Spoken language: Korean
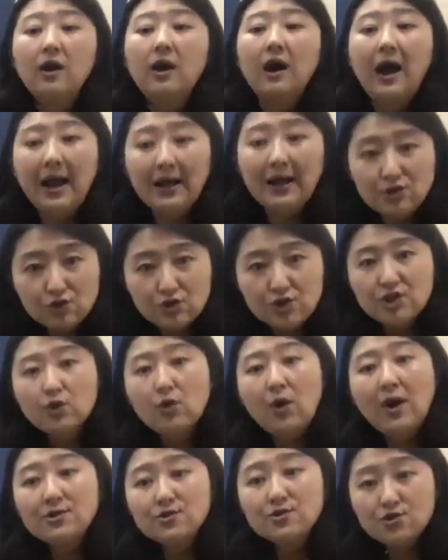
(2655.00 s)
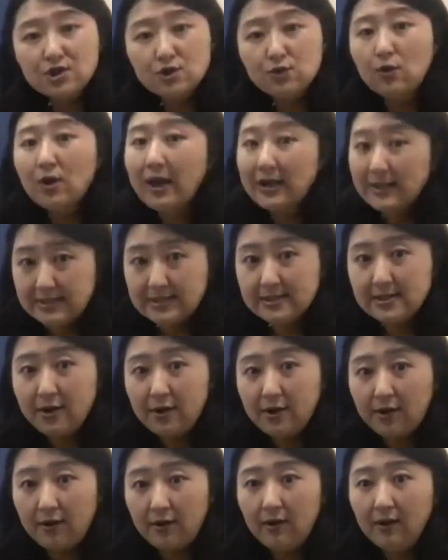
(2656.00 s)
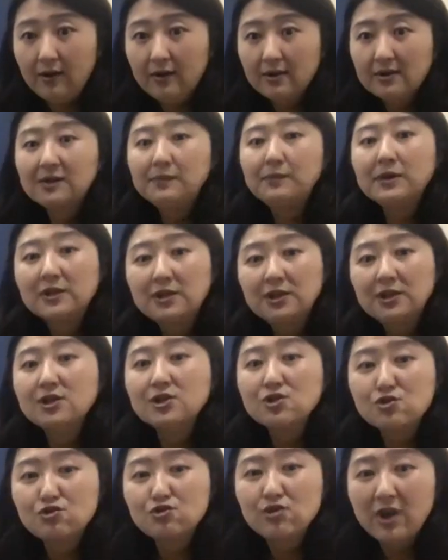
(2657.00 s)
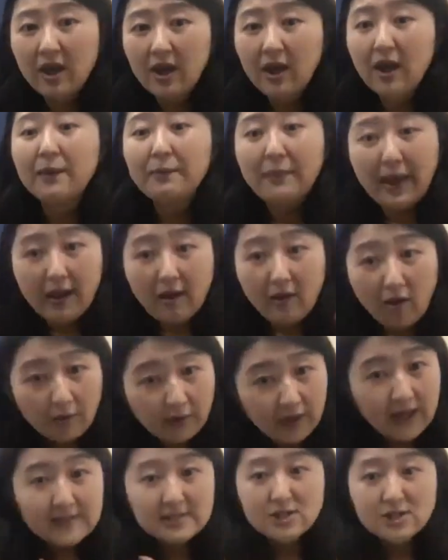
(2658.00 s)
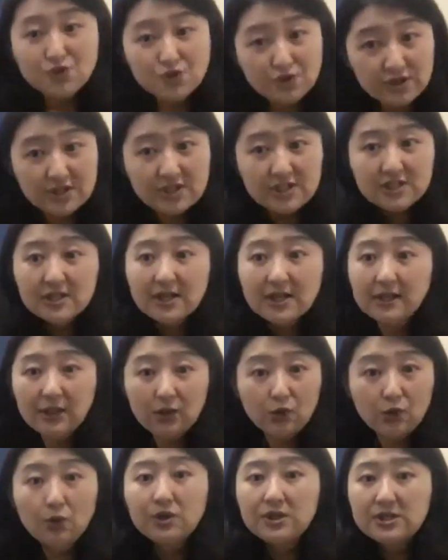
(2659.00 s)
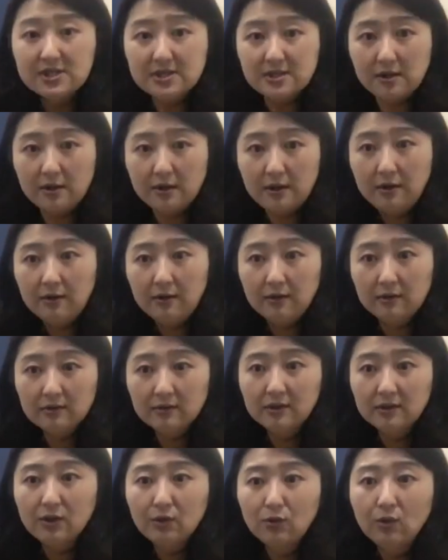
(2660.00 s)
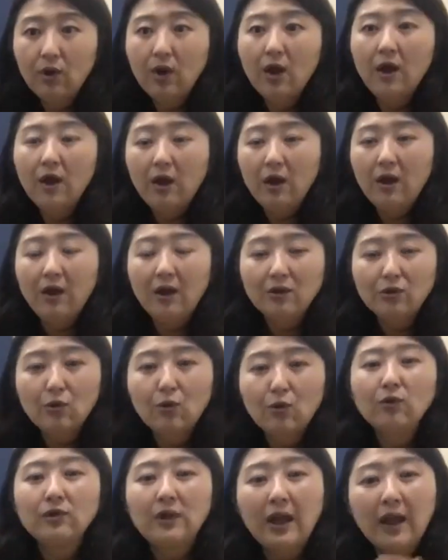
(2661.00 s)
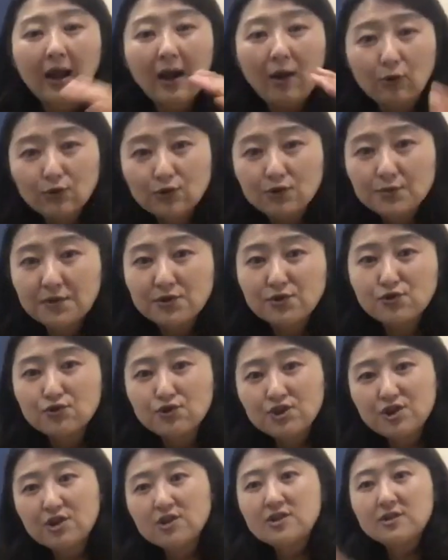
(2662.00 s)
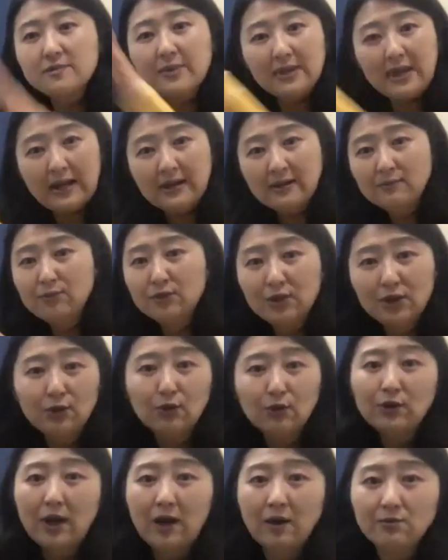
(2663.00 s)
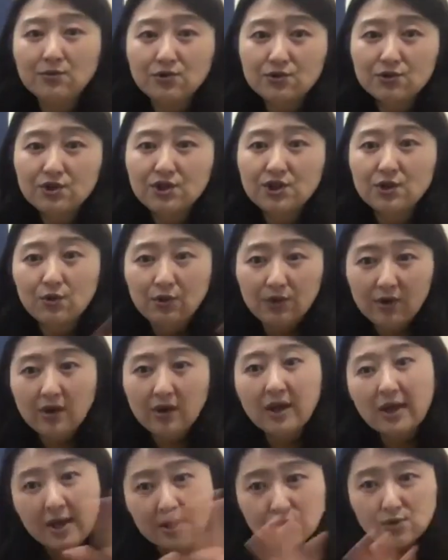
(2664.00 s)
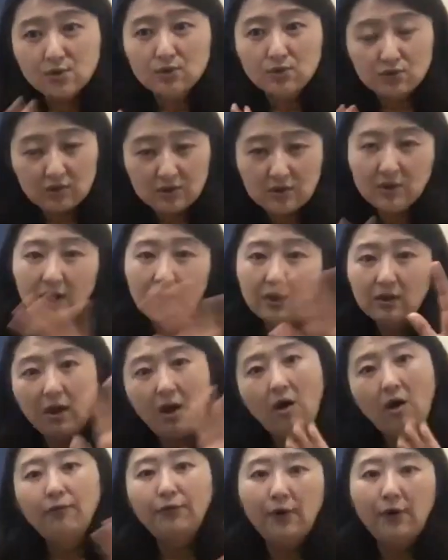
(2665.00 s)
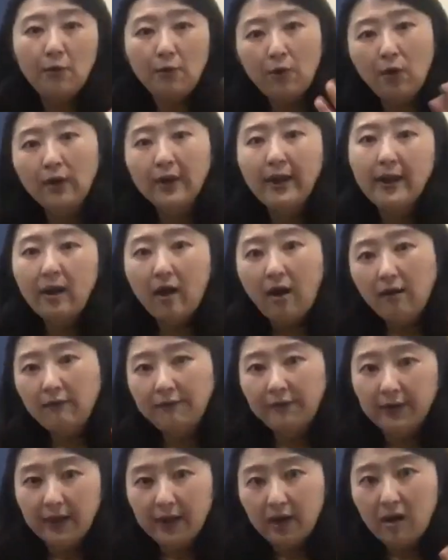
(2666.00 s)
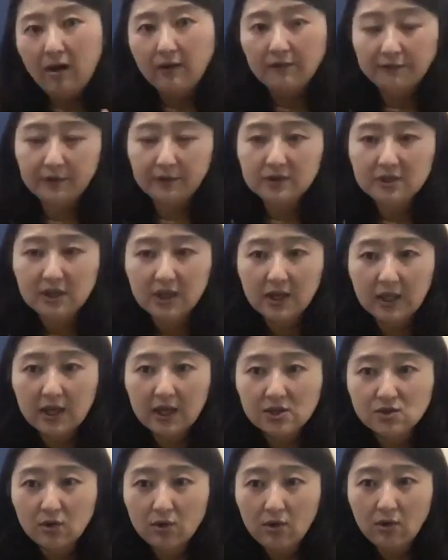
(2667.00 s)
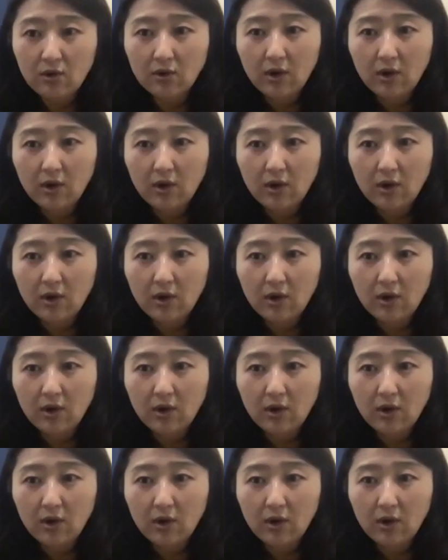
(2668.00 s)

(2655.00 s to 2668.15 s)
한 주 쉬고 한 주 쉬고가 있어요. 그러면 그 주에 메이크업을 하실 수 있는 시간이 또 있어요. 그리고 또 내가 어, 이번 주는 쉬었지만 다른 분이 또 다음 주는 쉬고 이렇게 계속 이렇게 o f 원 on and o f 이렇게 계속